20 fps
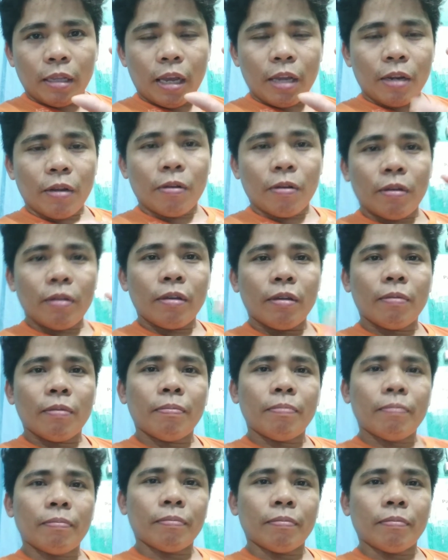ano
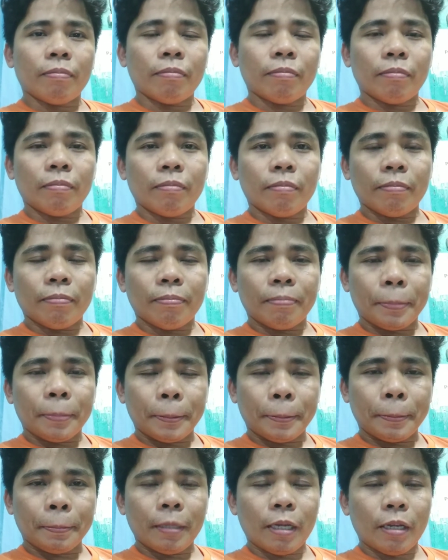um,
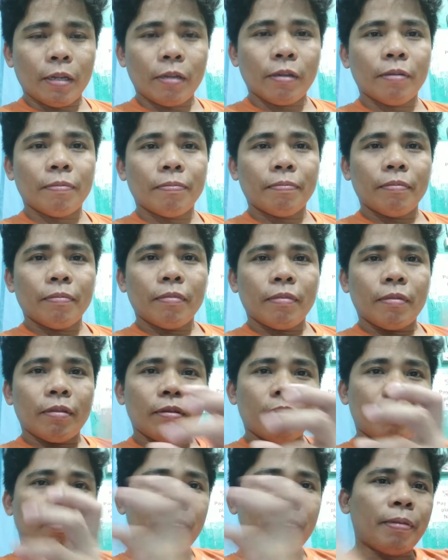
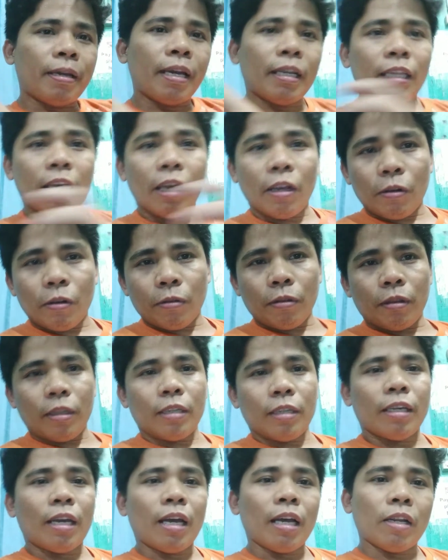nagbigay tayo
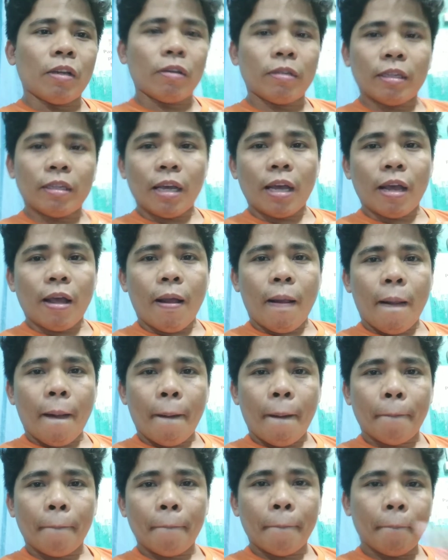konti sa ano sa
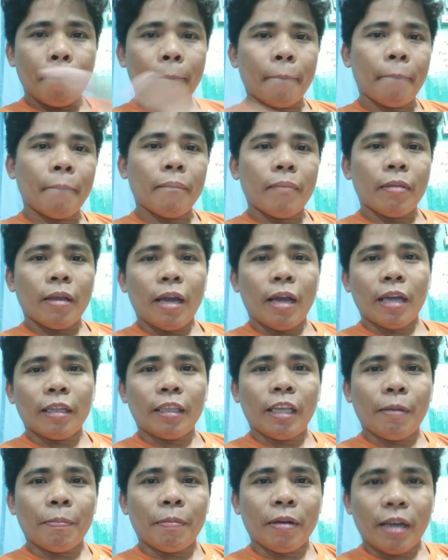
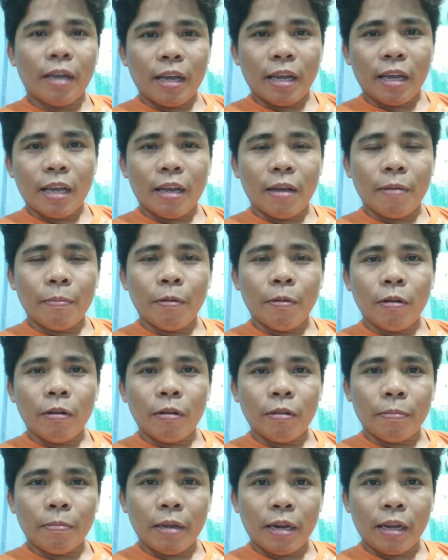ating mga
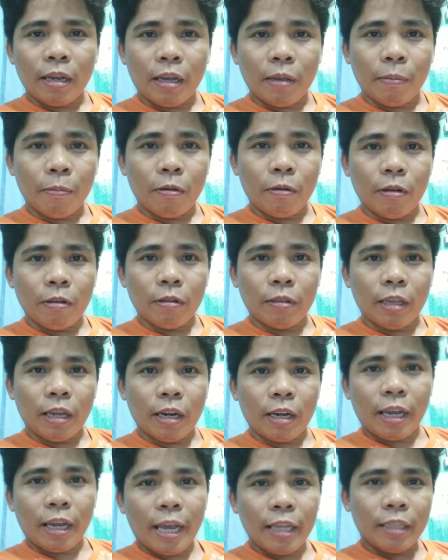bolon, barangay
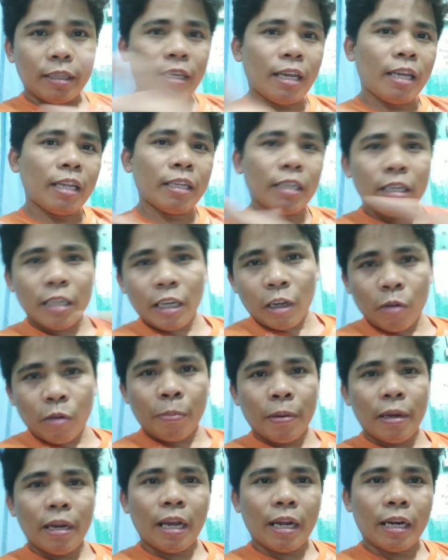volunteer kahit sa
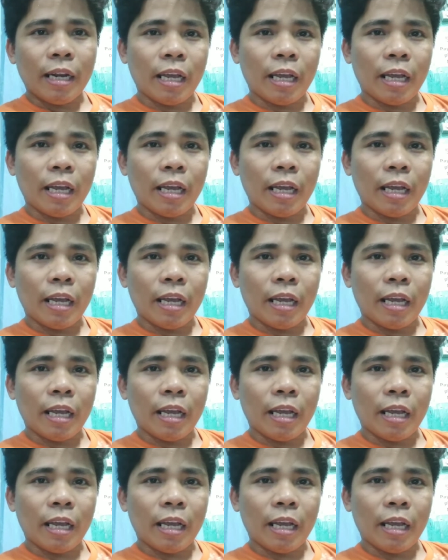sasakupan lang